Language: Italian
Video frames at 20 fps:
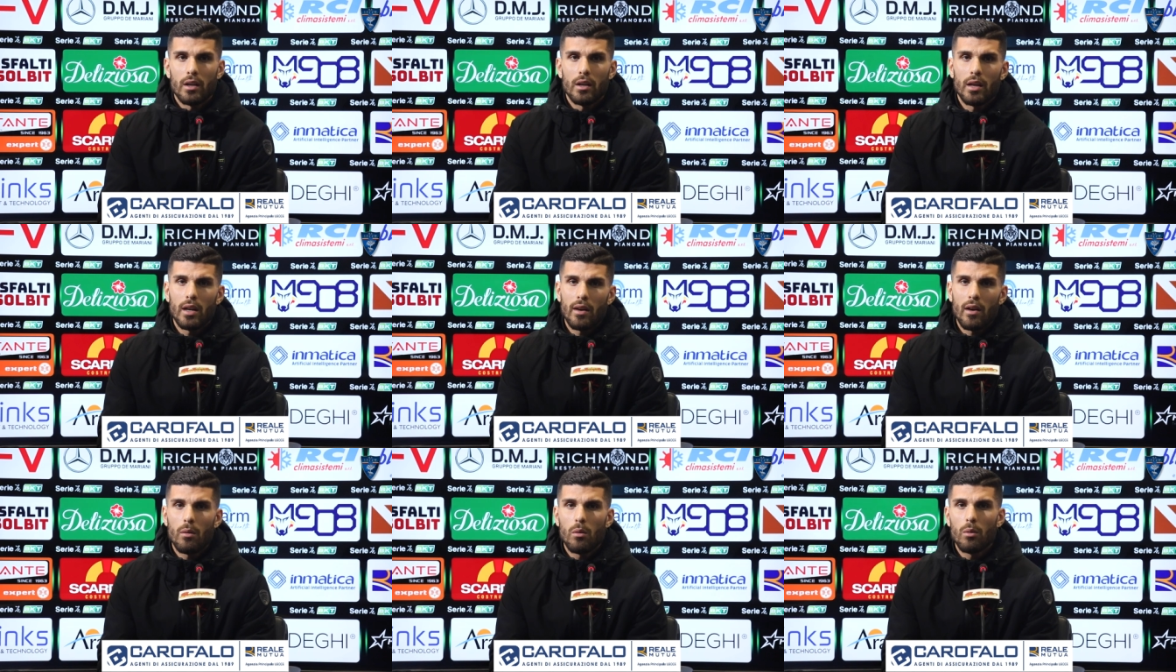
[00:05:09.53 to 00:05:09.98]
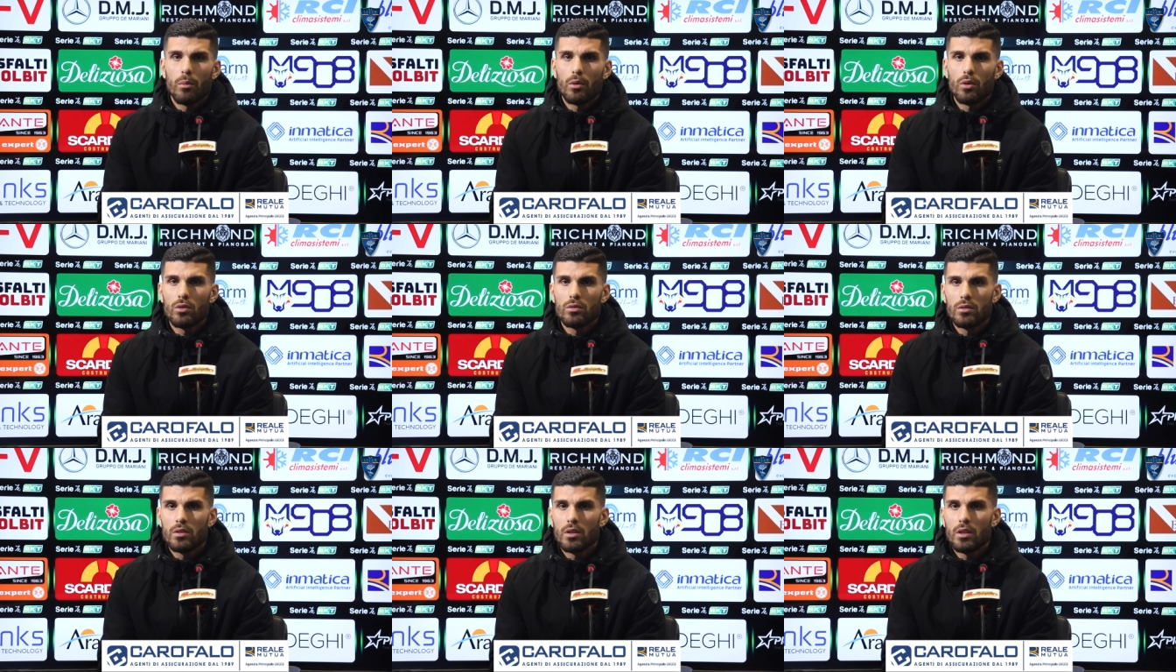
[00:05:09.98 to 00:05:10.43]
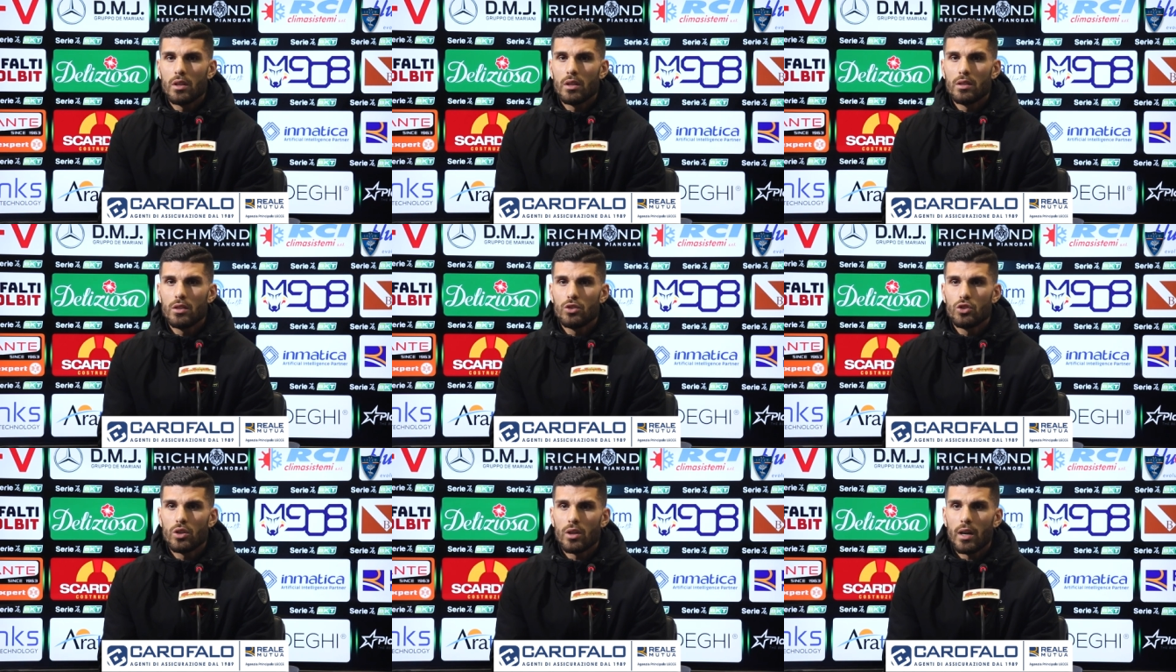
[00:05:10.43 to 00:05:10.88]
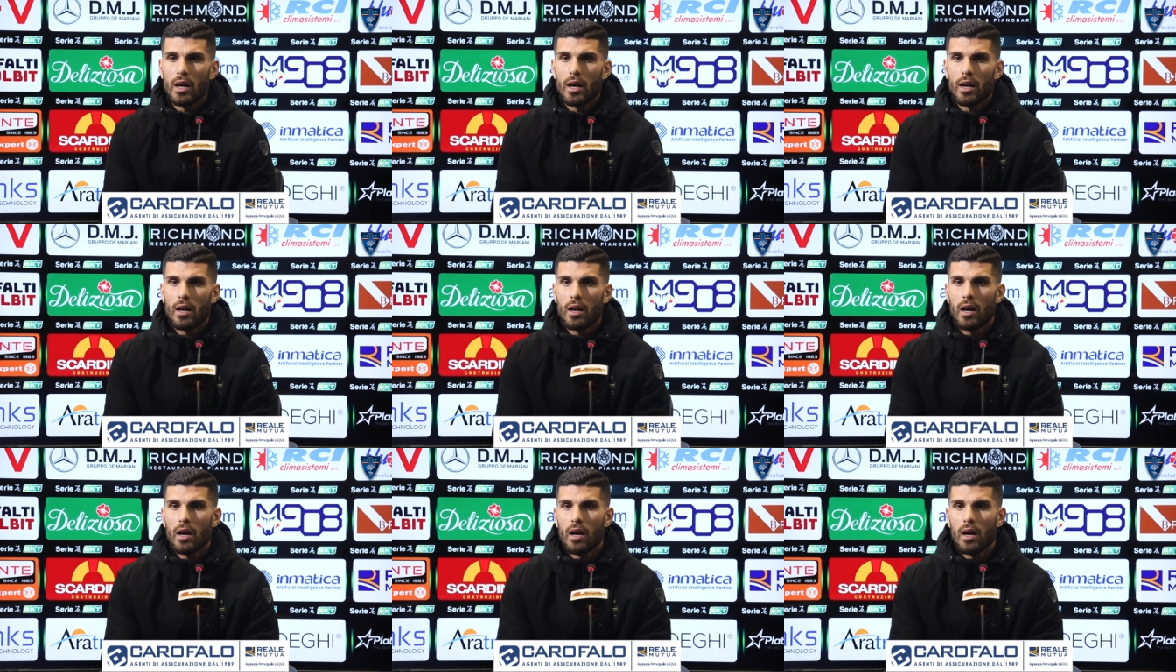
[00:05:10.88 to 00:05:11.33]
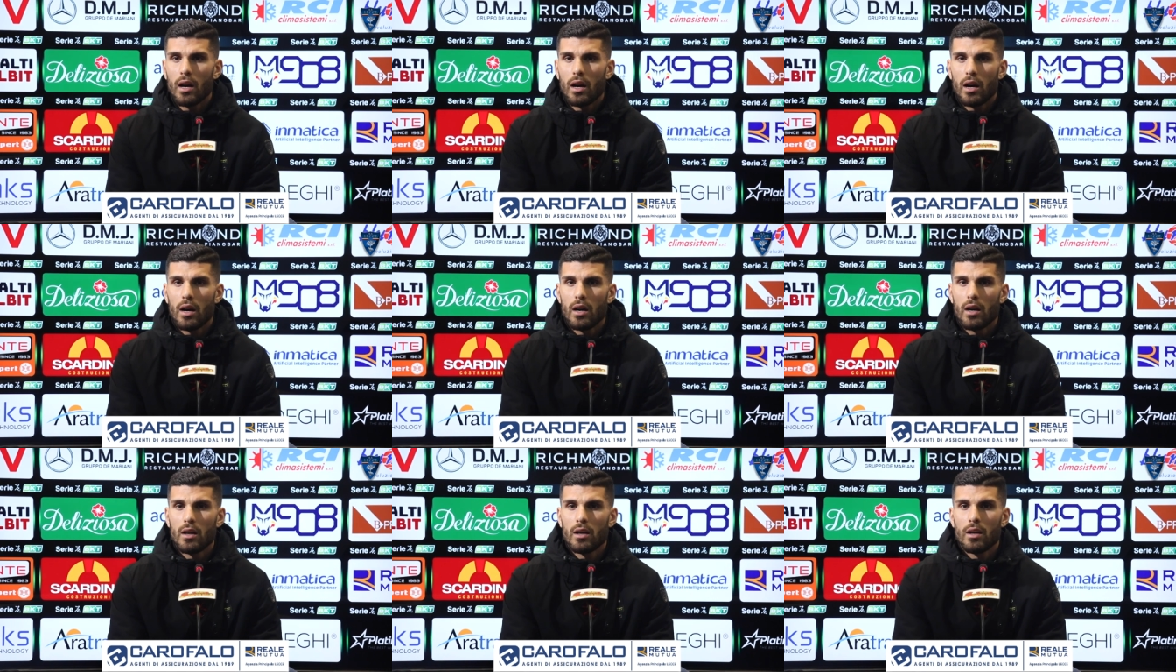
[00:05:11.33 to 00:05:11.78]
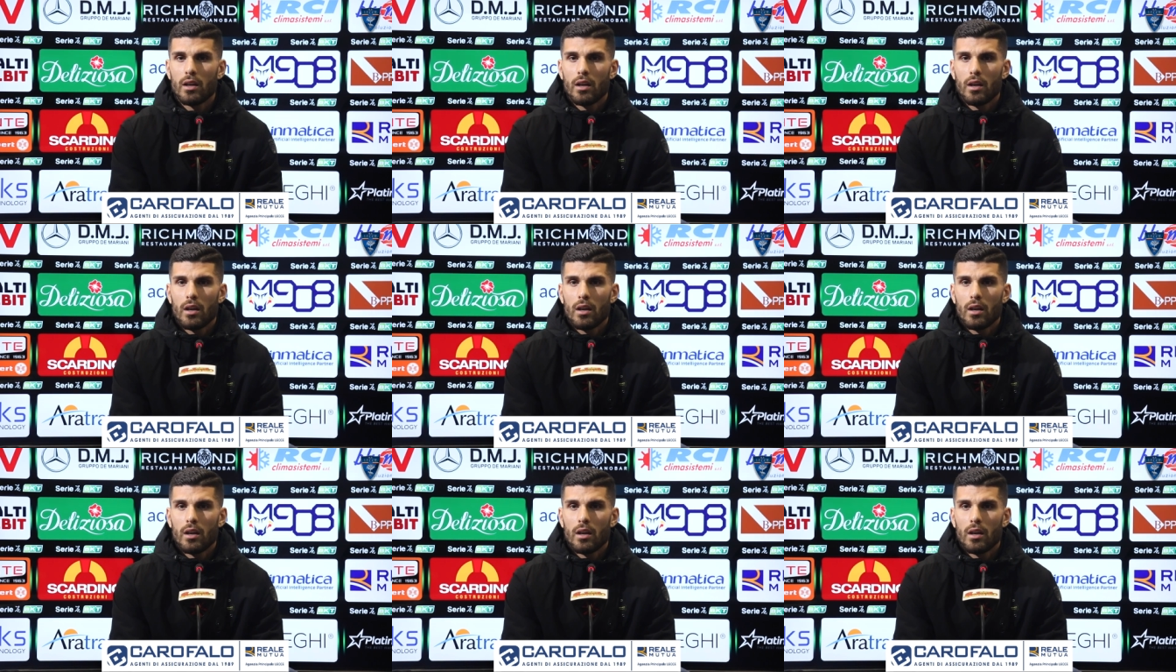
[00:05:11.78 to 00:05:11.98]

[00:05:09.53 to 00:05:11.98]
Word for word: eravamo pronti di giocarla